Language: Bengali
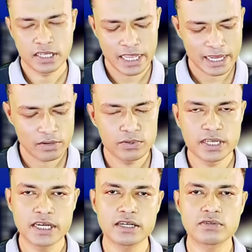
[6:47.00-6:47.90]
অ্যাকাউন্ট
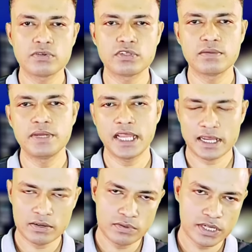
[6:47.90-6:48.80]
ক্রিয়েট করতে হবে
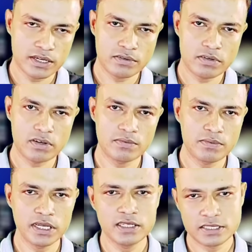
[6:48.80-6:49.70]
অ্যাকাউন্ট ক্রিয়েট করার
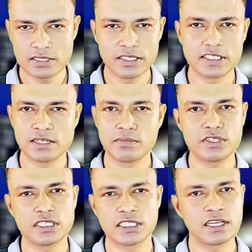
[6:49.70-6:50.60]
পরে যে সিস্টেম
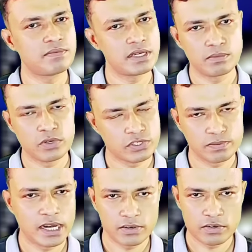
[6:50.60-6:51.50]
রয়েছে সেটা আপনার বস
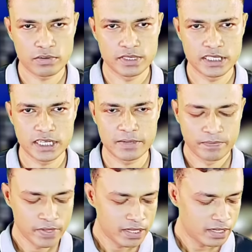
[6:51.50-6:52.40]
ভালো রকমই জানে
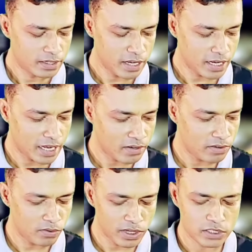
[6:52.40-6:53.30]

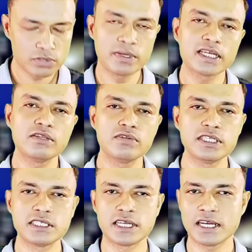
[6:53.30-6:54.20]
কারণ অনেক সময় কিন্তু
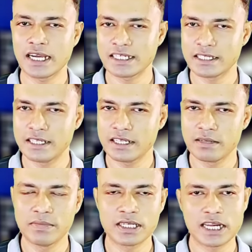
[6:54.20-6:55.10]
স্টিকার আসতে
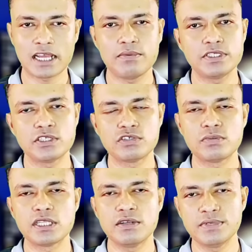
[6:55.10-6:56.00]
কিংবা টাকা পয়সা
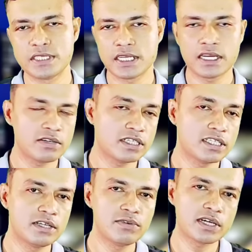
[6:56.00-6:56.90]
জমা দিলেও স্টিকার হতে দীর্ঘ